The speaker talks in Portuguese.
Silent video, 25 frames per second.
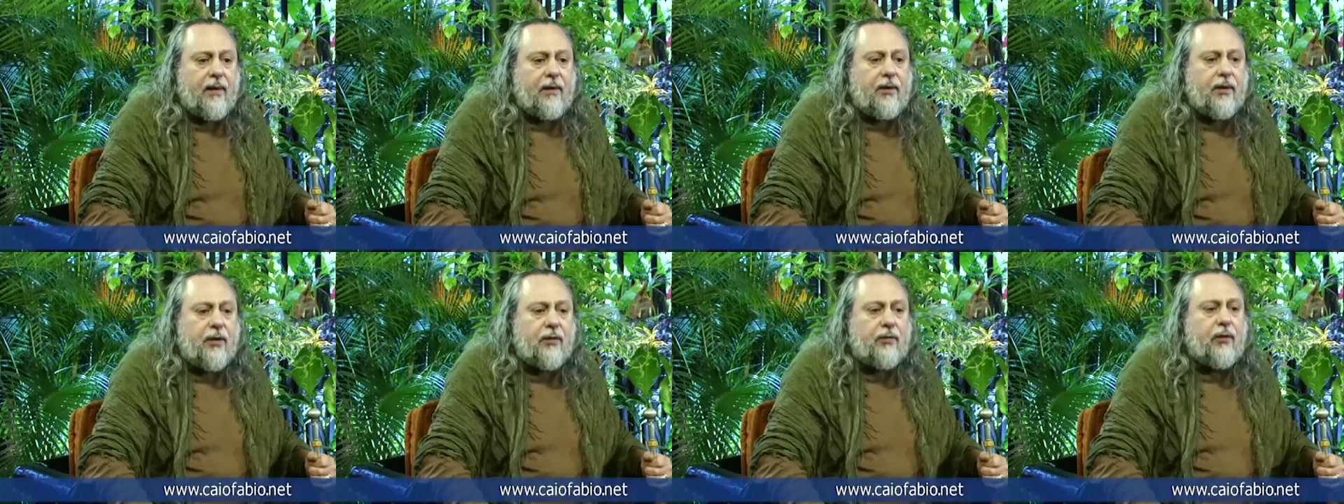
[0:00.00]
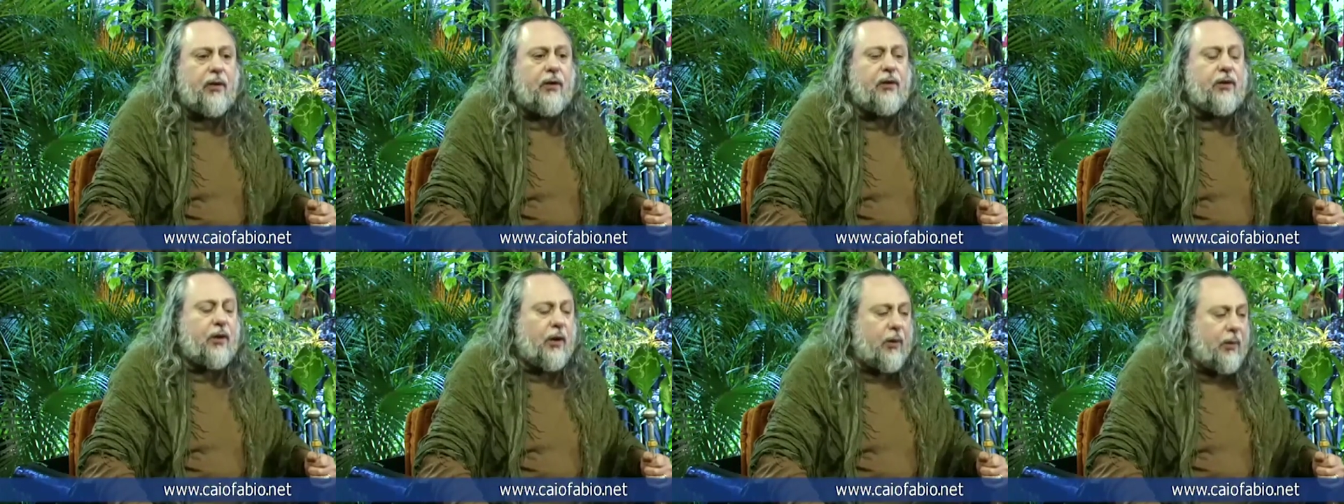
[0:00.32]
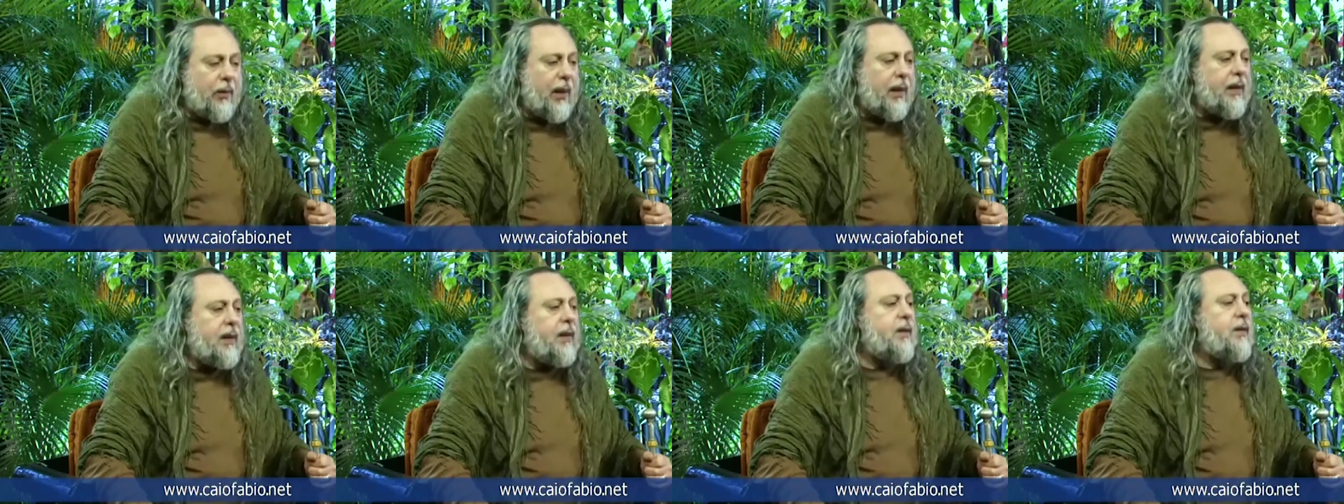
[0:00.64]
Se for seu
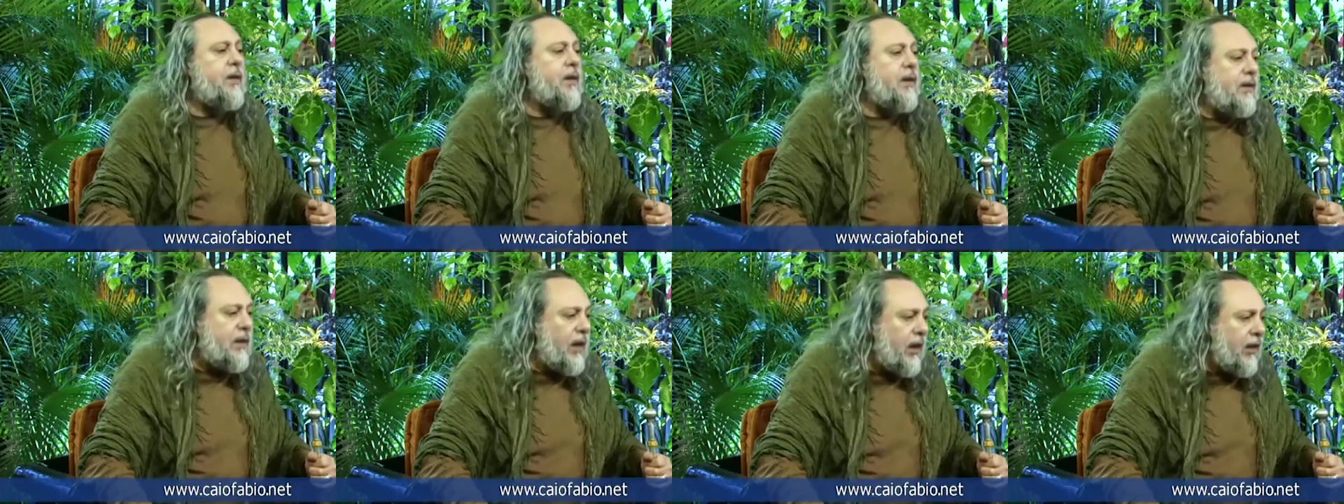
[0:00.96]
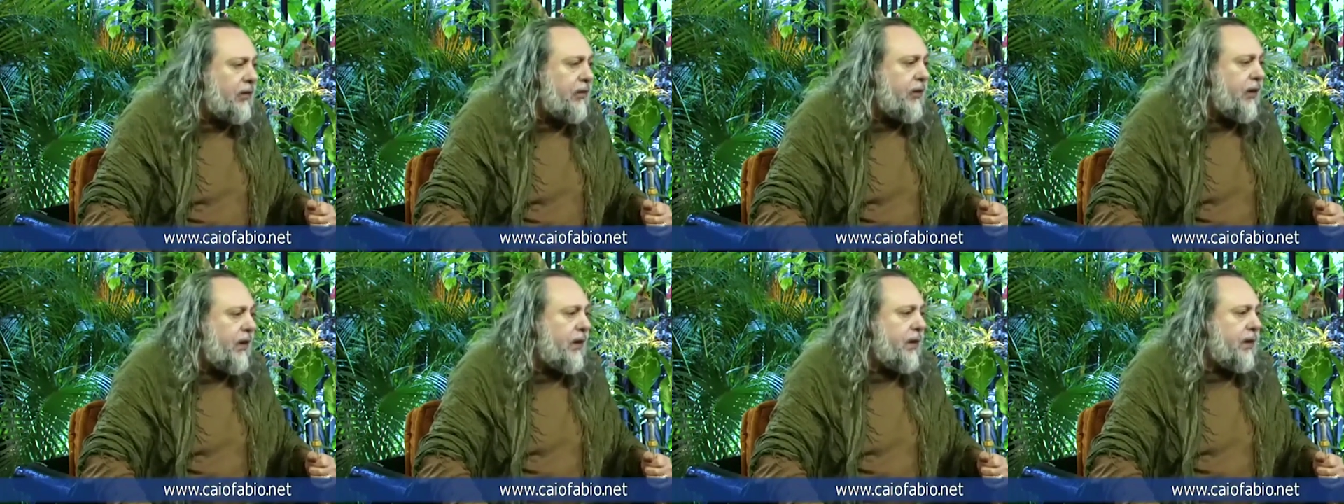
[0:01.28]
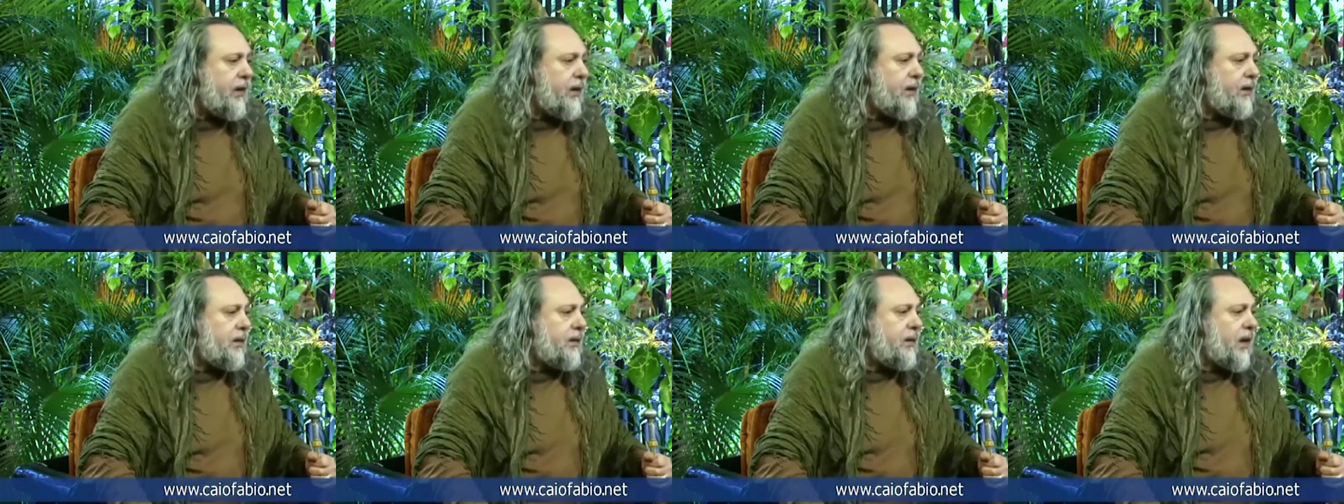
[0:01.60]
marido,
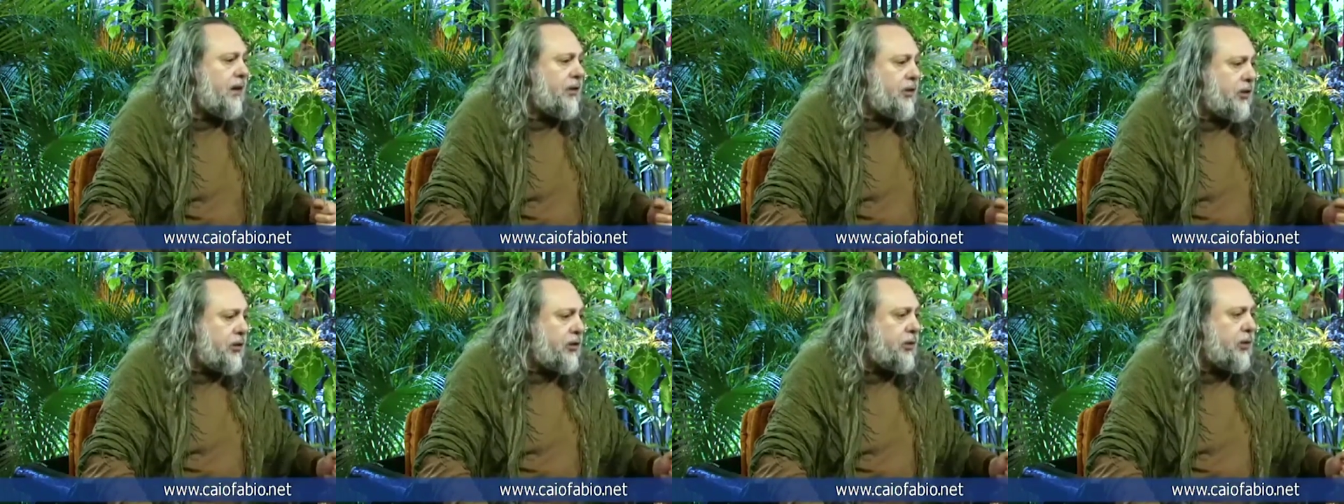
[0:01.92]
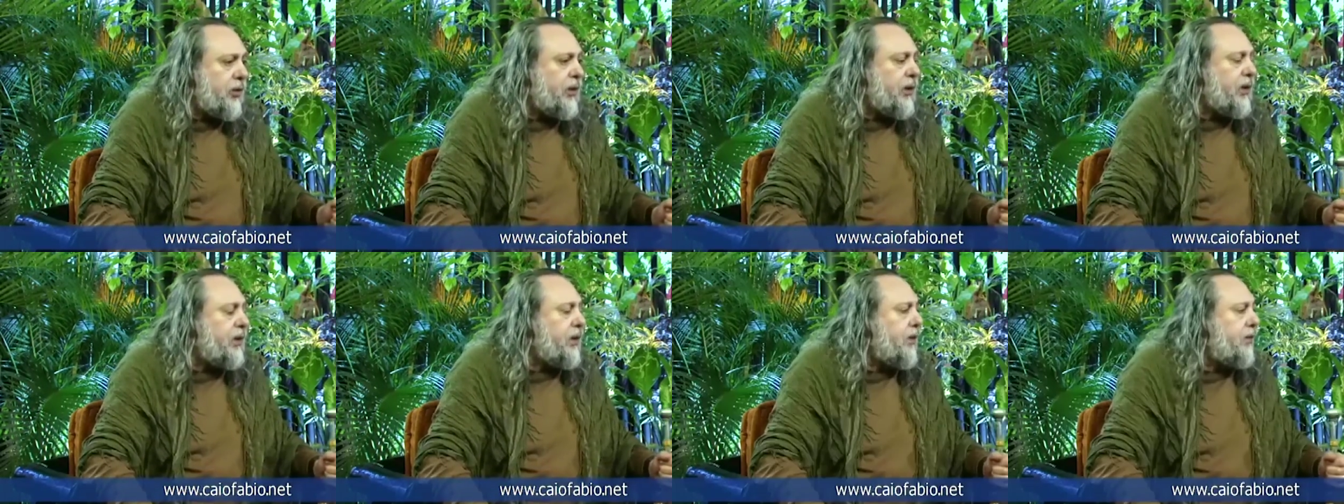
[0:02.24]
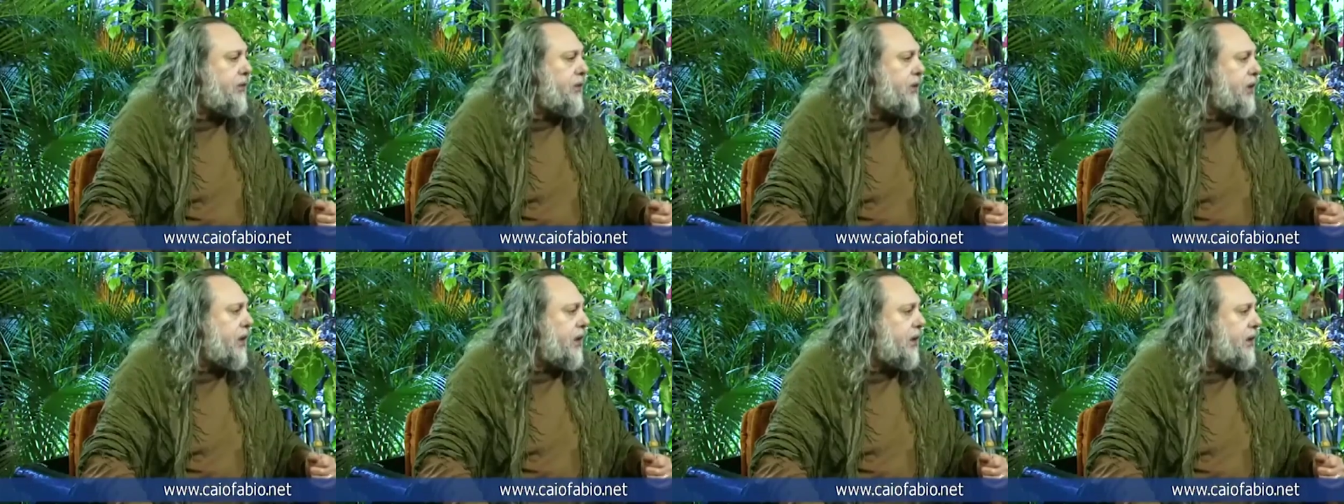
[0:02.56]
intervenha. Está destruindo a
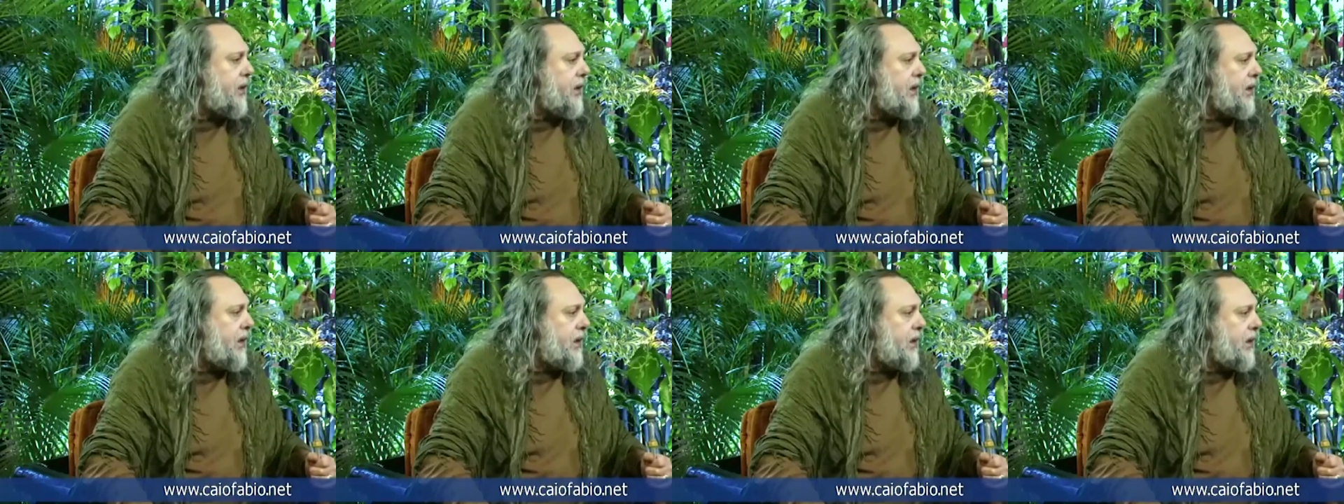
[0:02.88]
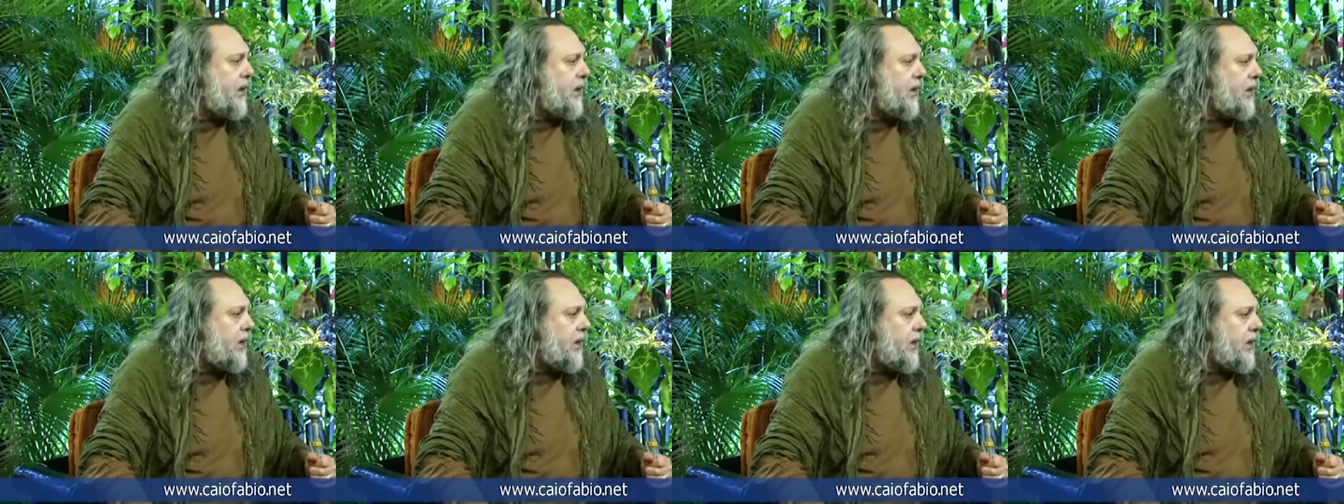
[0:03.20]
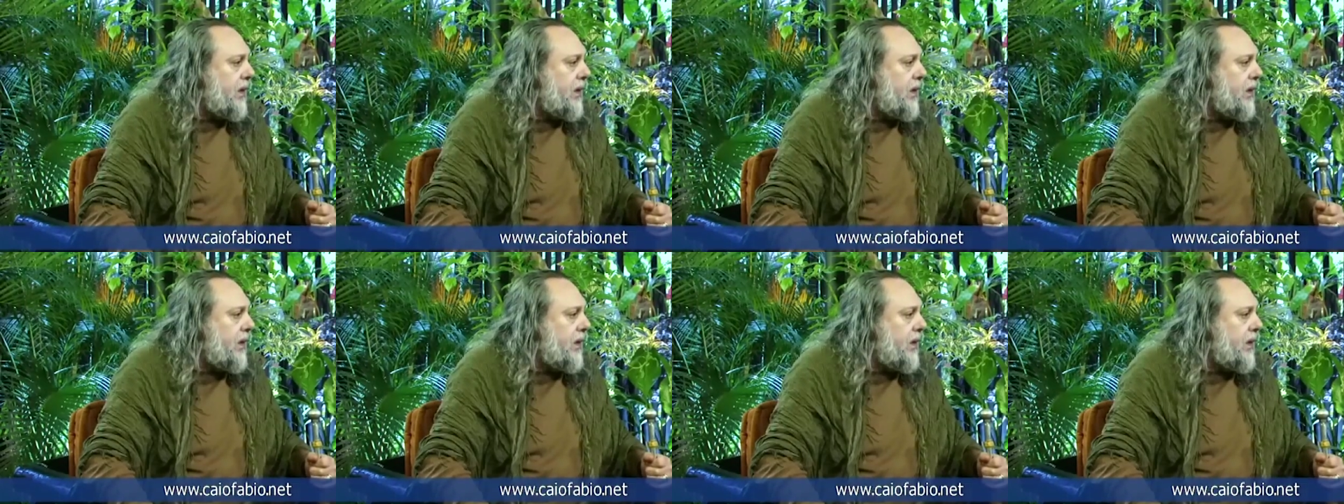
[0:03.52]
vida dele.